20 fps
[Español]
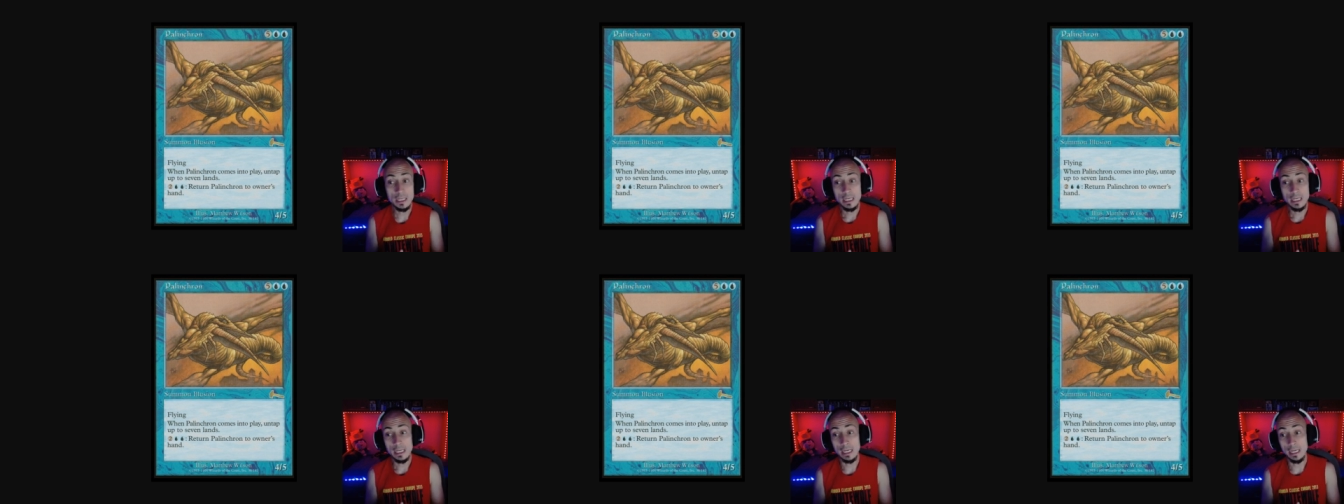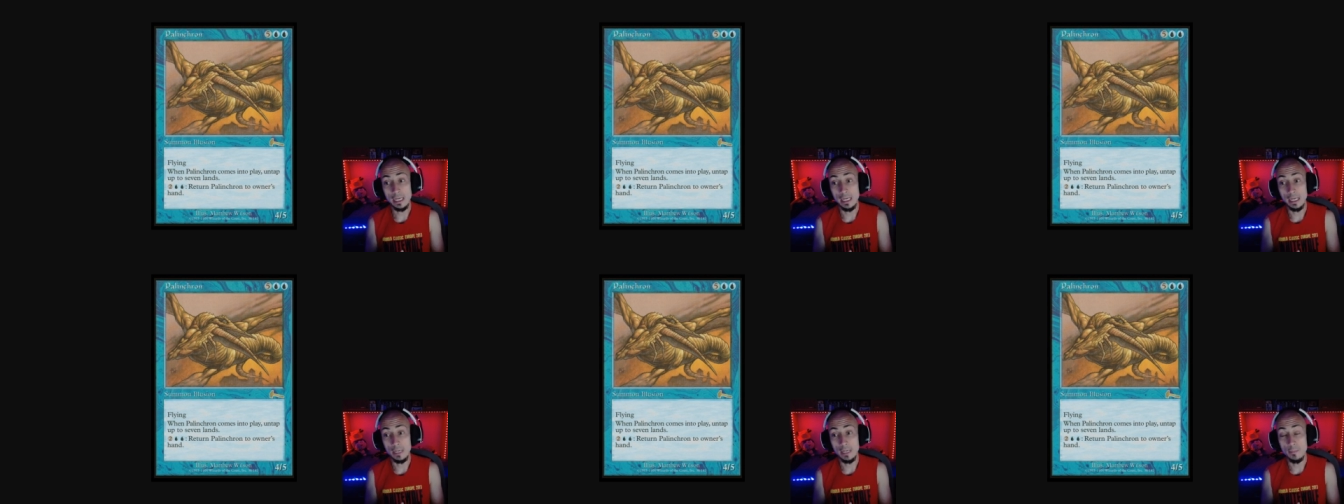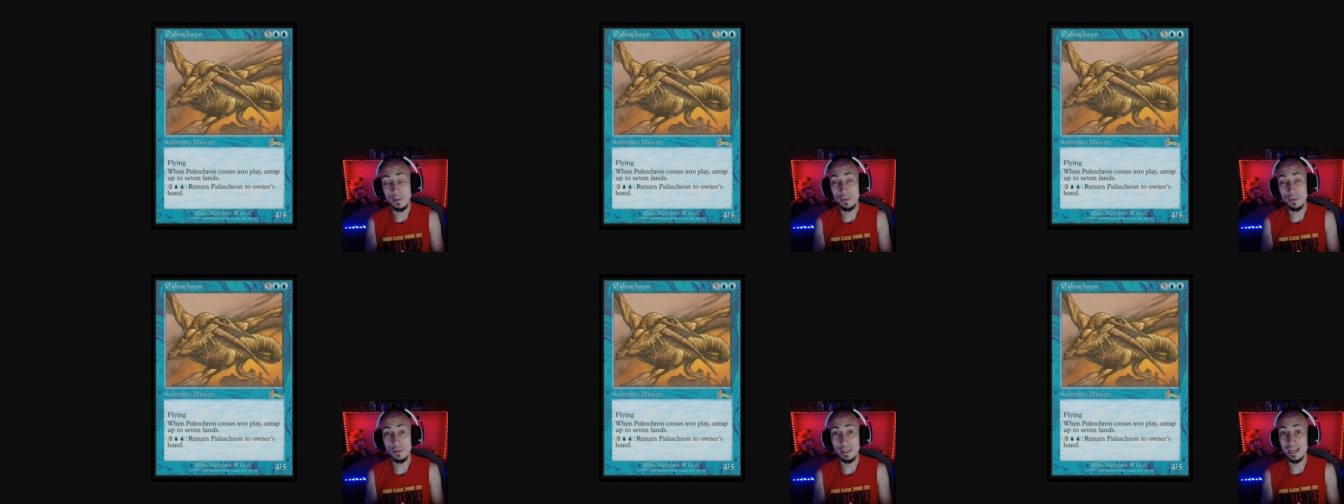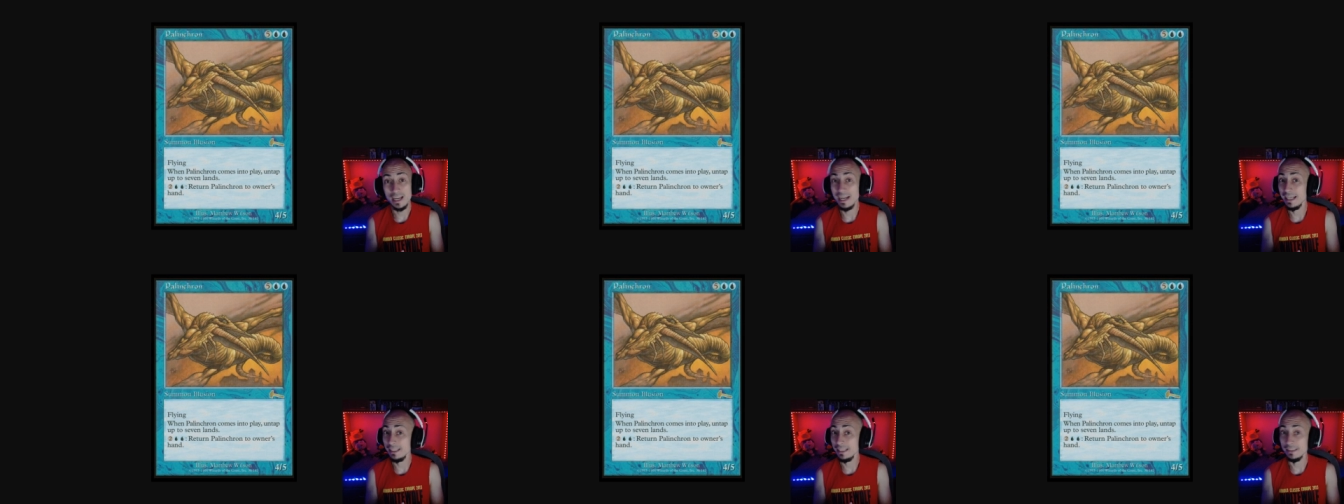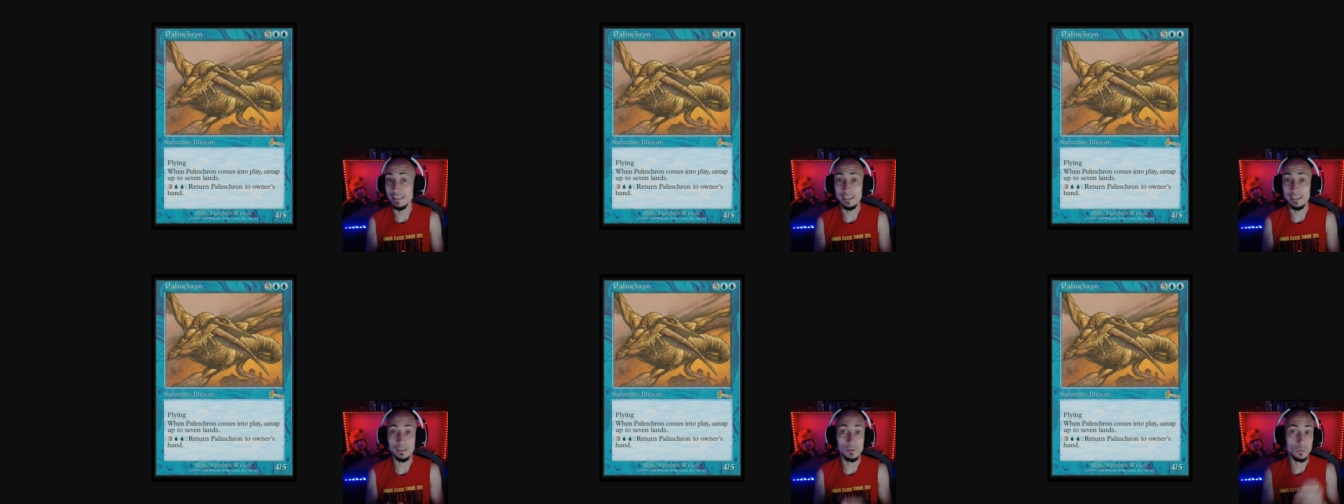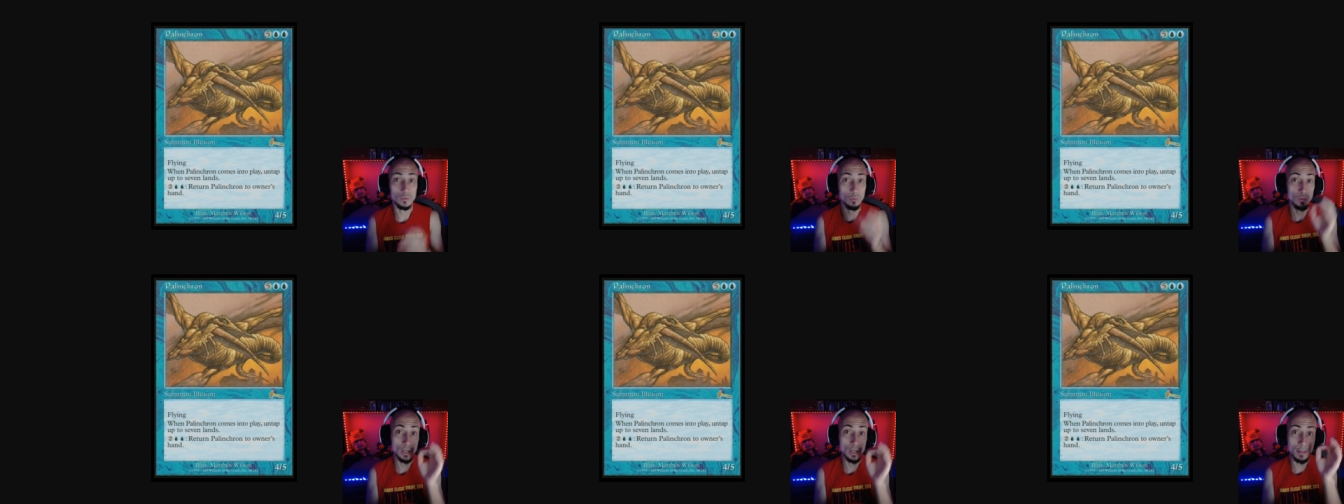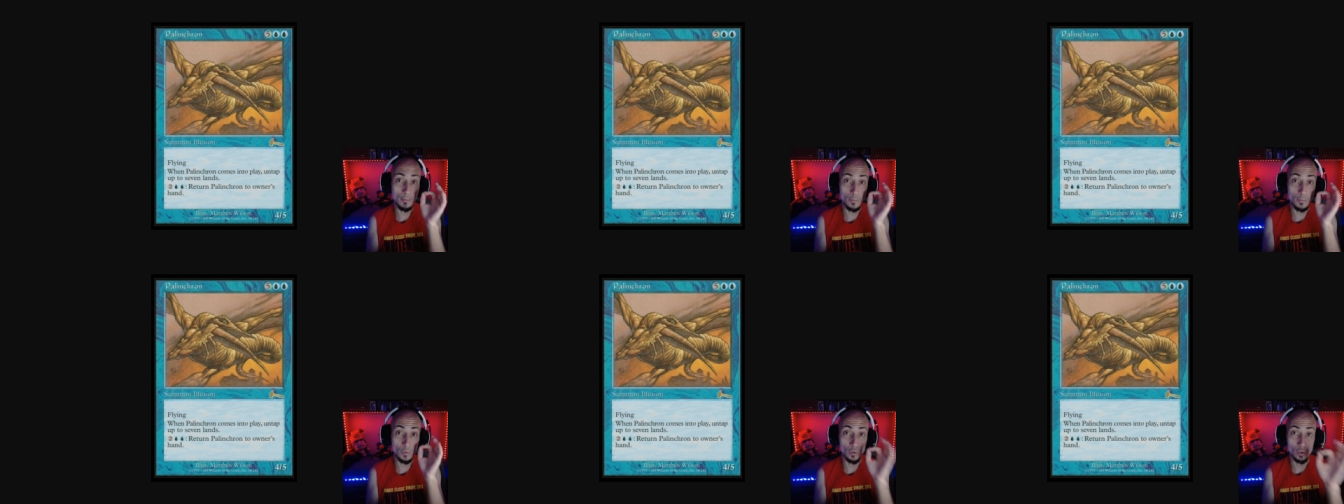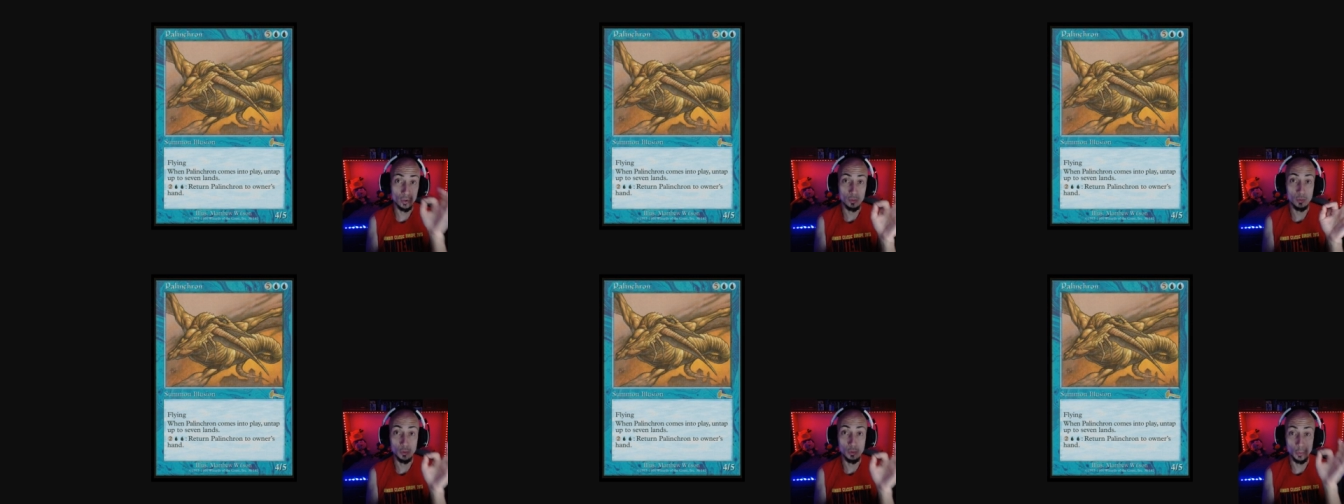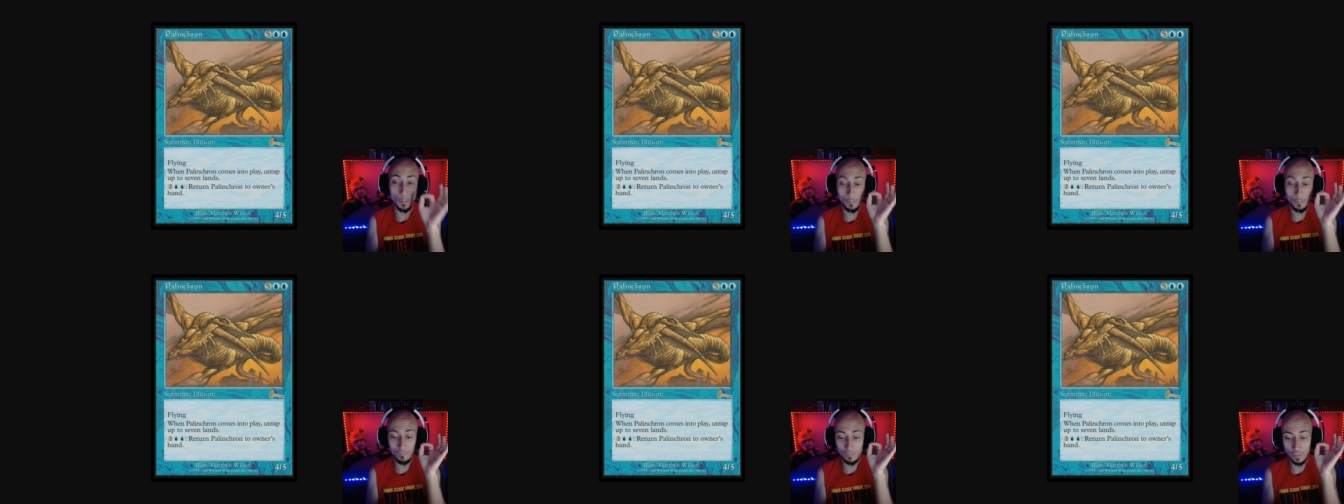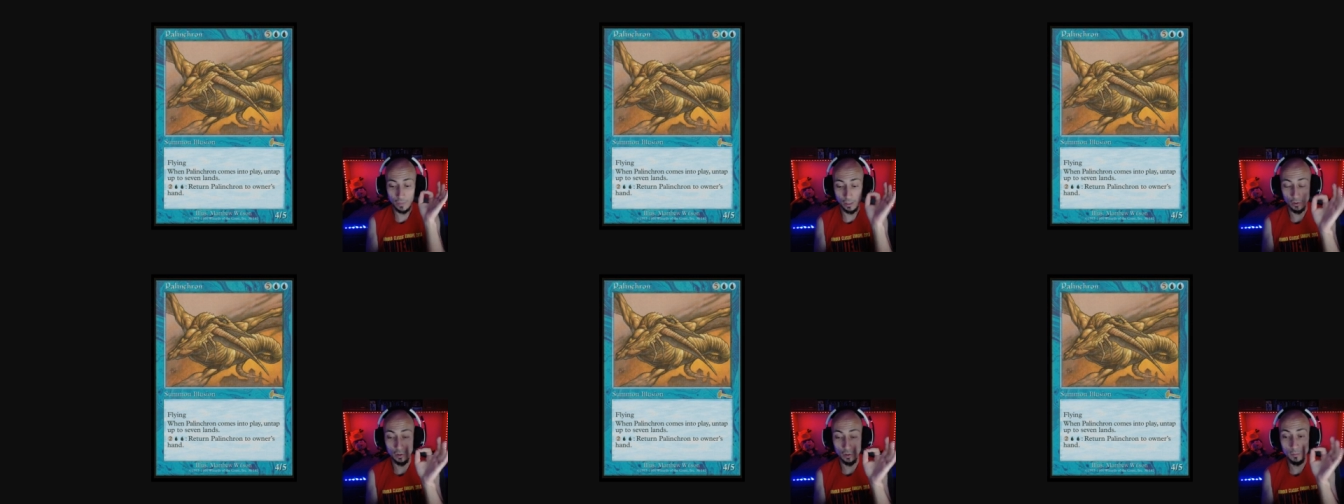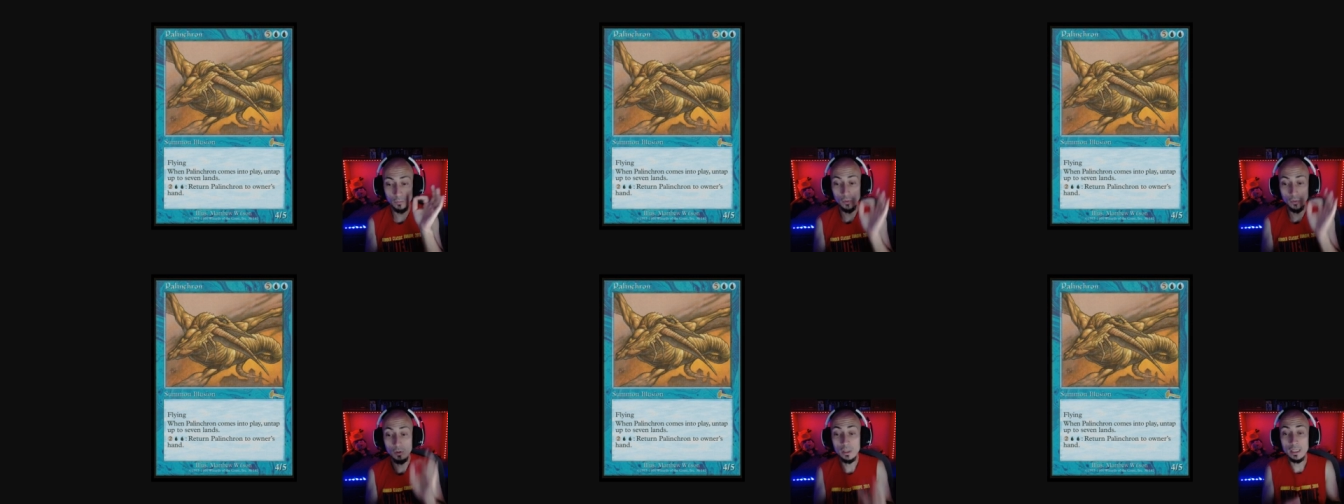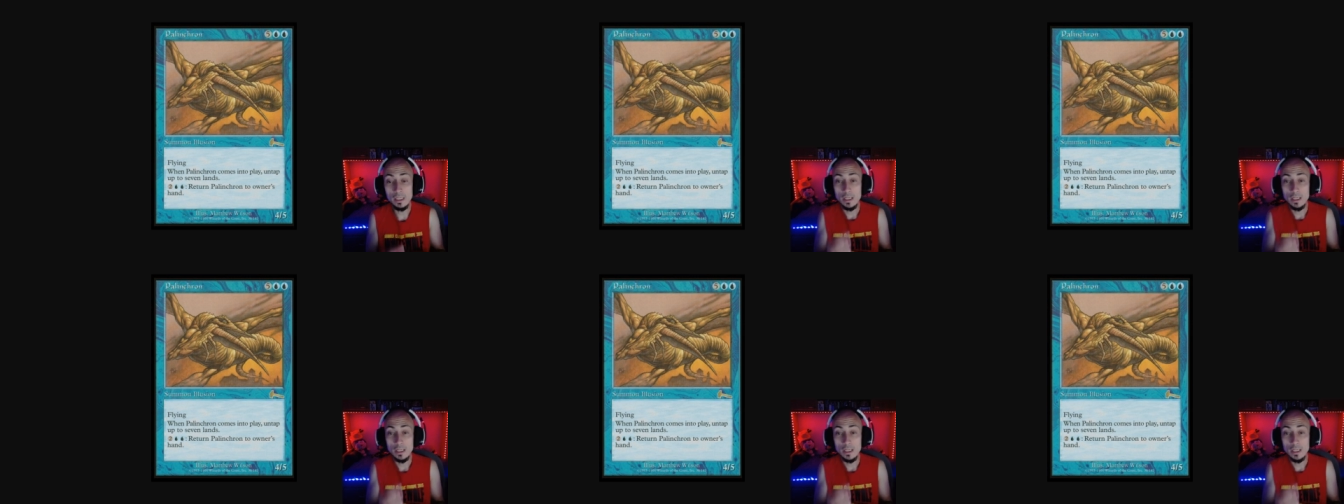eh, el mazo de High Tide, una mono blue de combo,